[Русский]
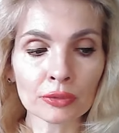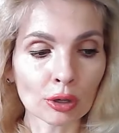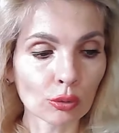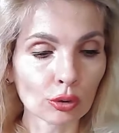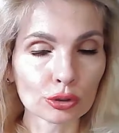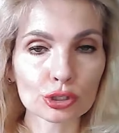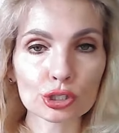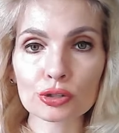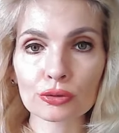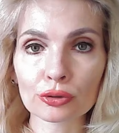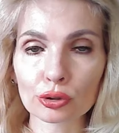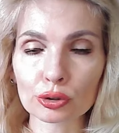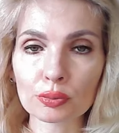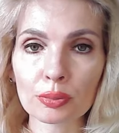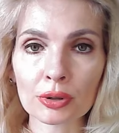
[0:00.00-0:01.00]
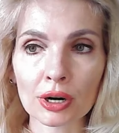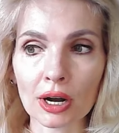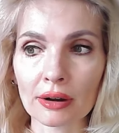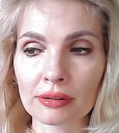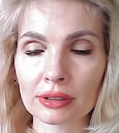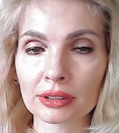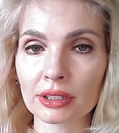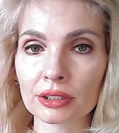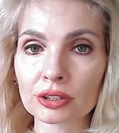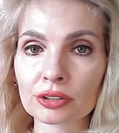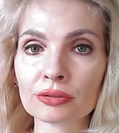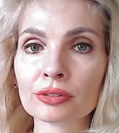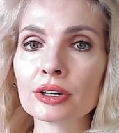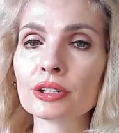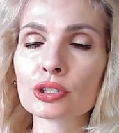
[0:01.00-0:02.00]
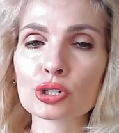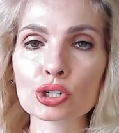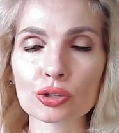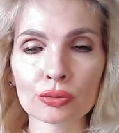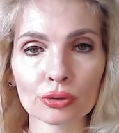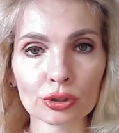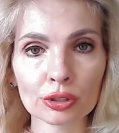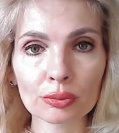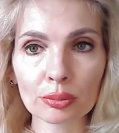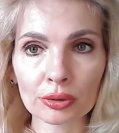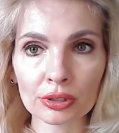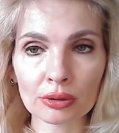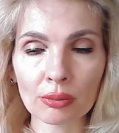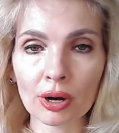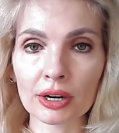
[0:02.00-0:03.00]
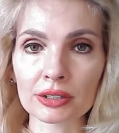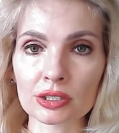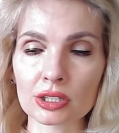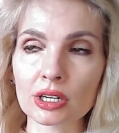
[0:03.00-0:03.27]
он живет правильно, это вы ничего не понимаете.